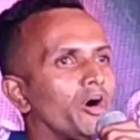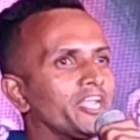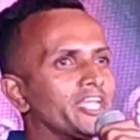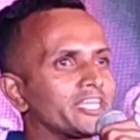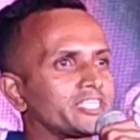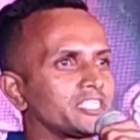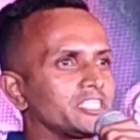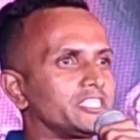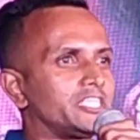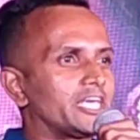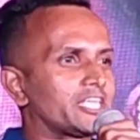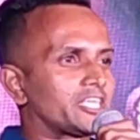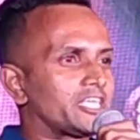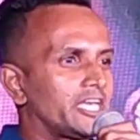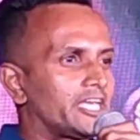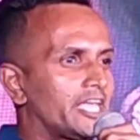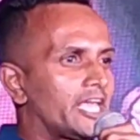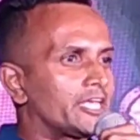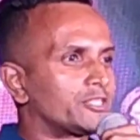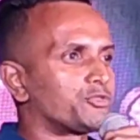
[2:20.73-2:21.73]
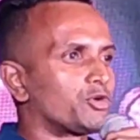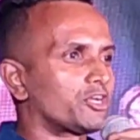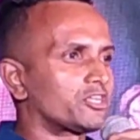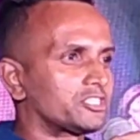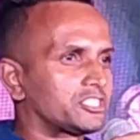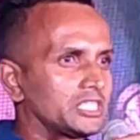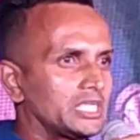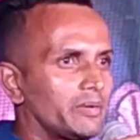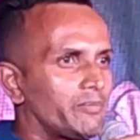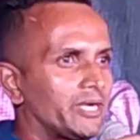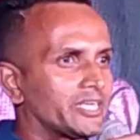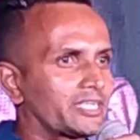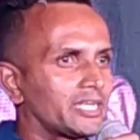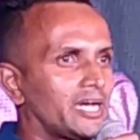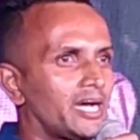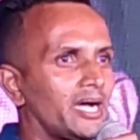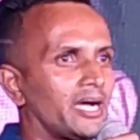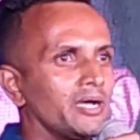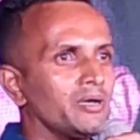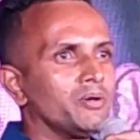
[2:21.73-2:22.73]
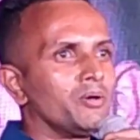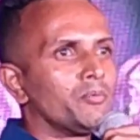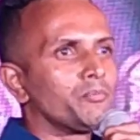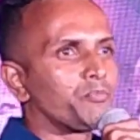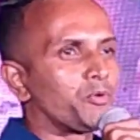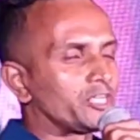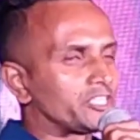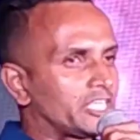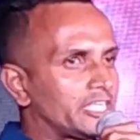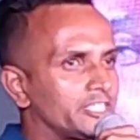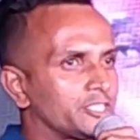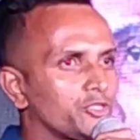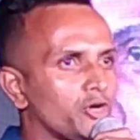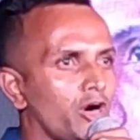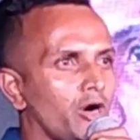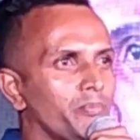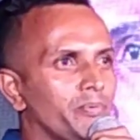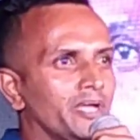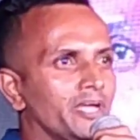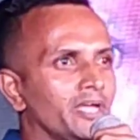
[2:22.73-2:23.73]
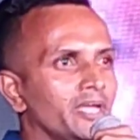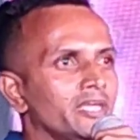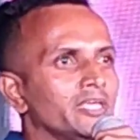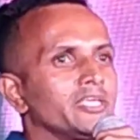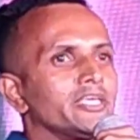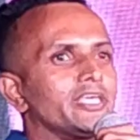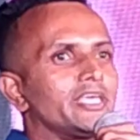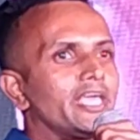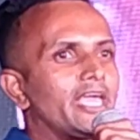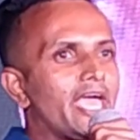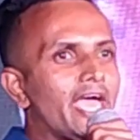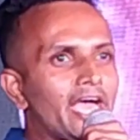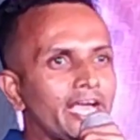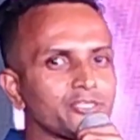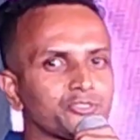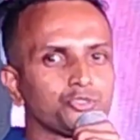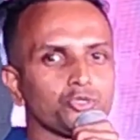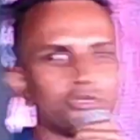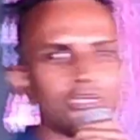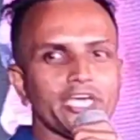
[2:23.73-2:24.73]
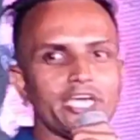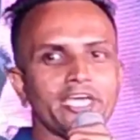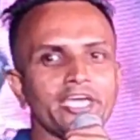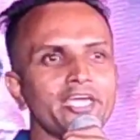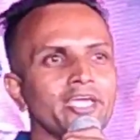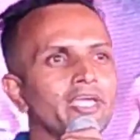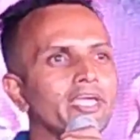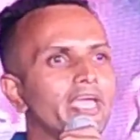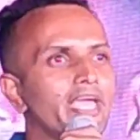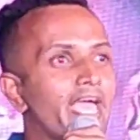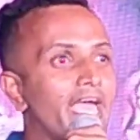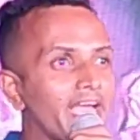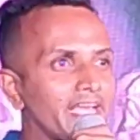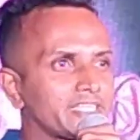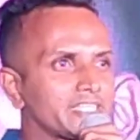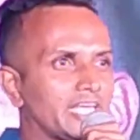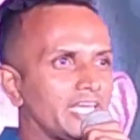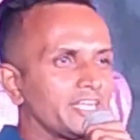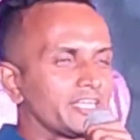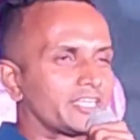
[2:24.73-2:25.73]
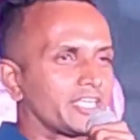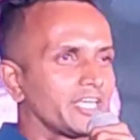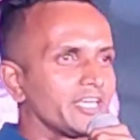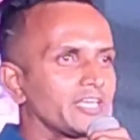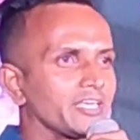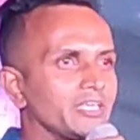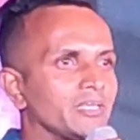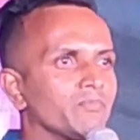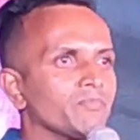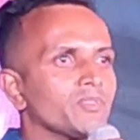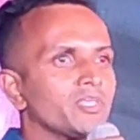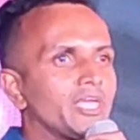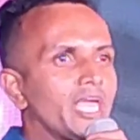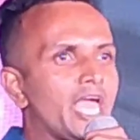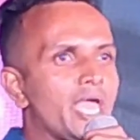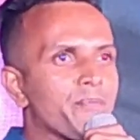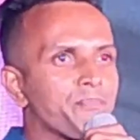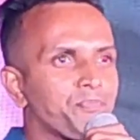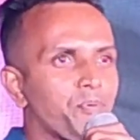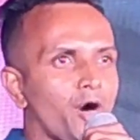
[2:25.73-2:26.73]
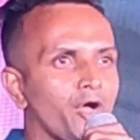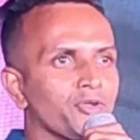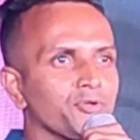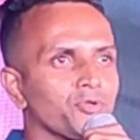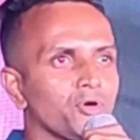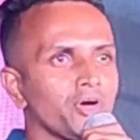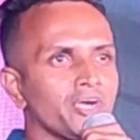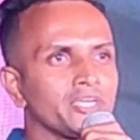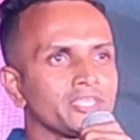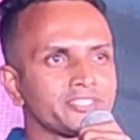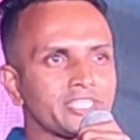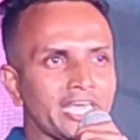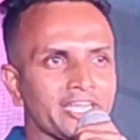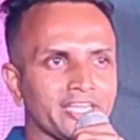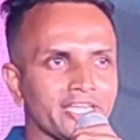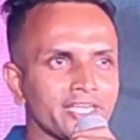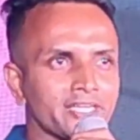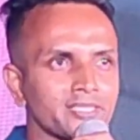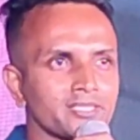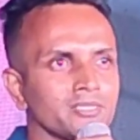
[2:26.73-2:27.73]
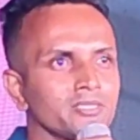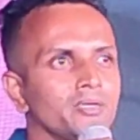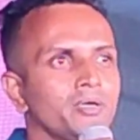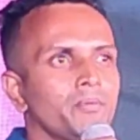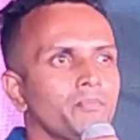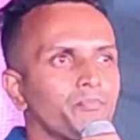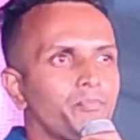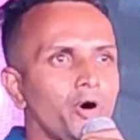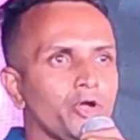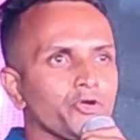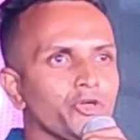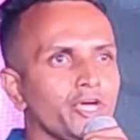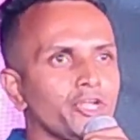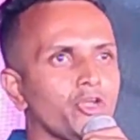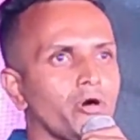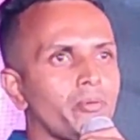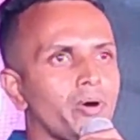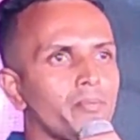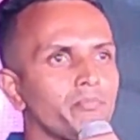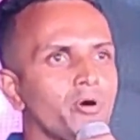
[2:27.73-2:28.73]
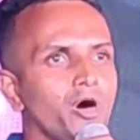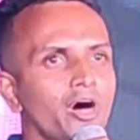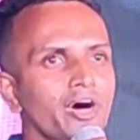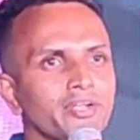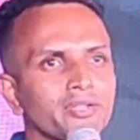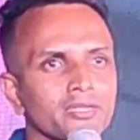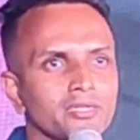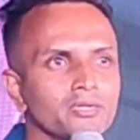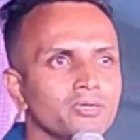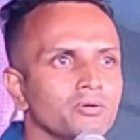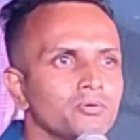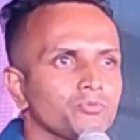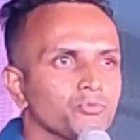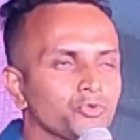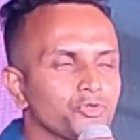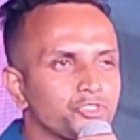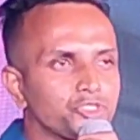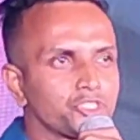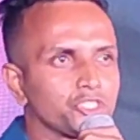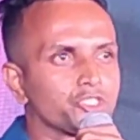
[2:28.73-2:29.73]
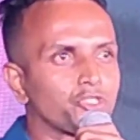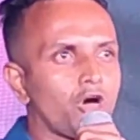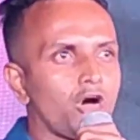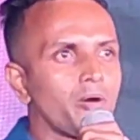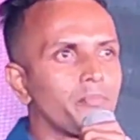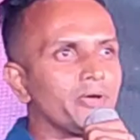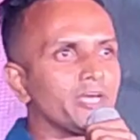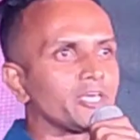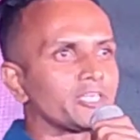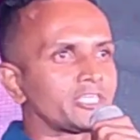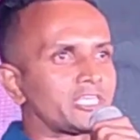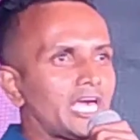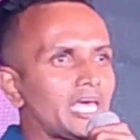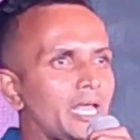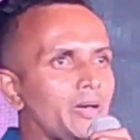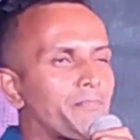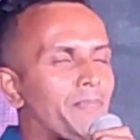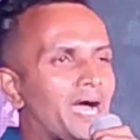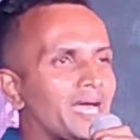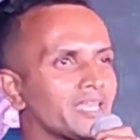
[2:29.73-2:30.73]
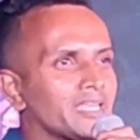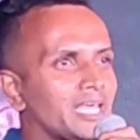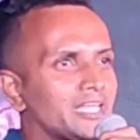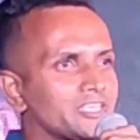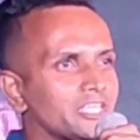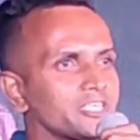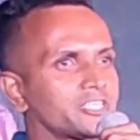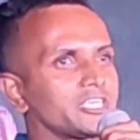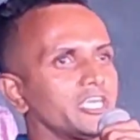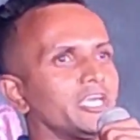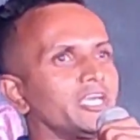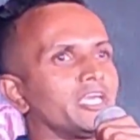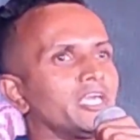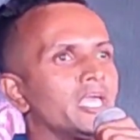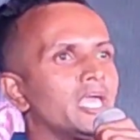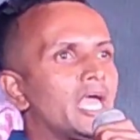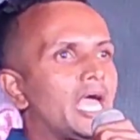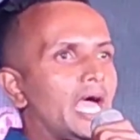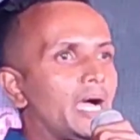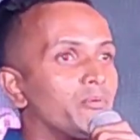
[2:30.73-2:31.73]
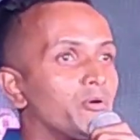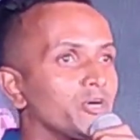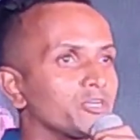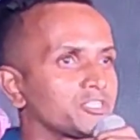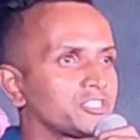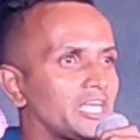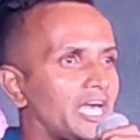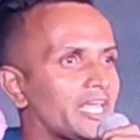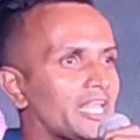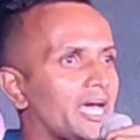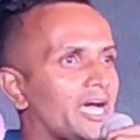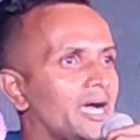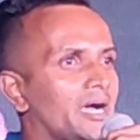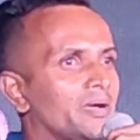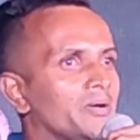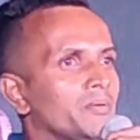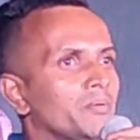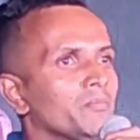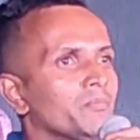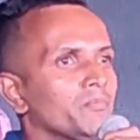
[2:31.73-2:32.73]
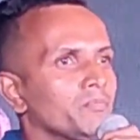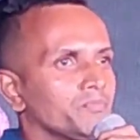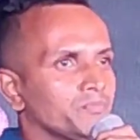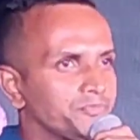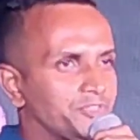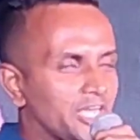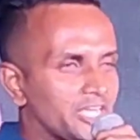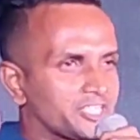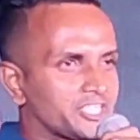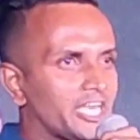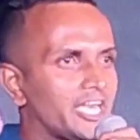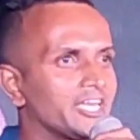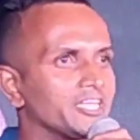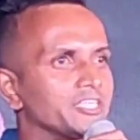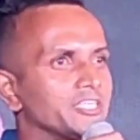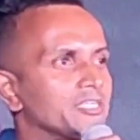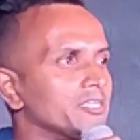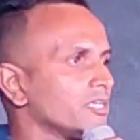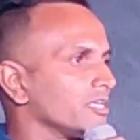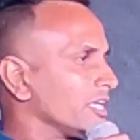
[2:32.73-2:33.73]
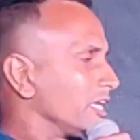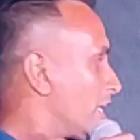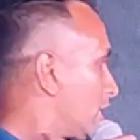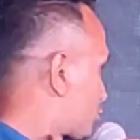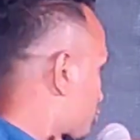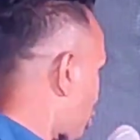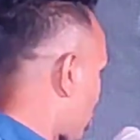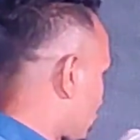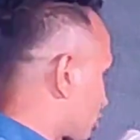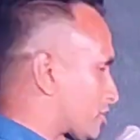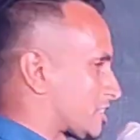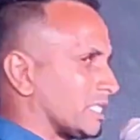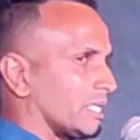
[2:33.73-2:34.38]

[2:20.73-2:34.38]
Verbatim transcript: অনেকটি দেশে এই দল সিনেমাটা প্রচারিত হবে এক যুগে এক তারিখে এই পনেরোই তারিখ পনেরোই নভেম্বর অনুষ্ঠিত হবে সারা বাংলাদেশে এবং সারা দেশেই এই দোলা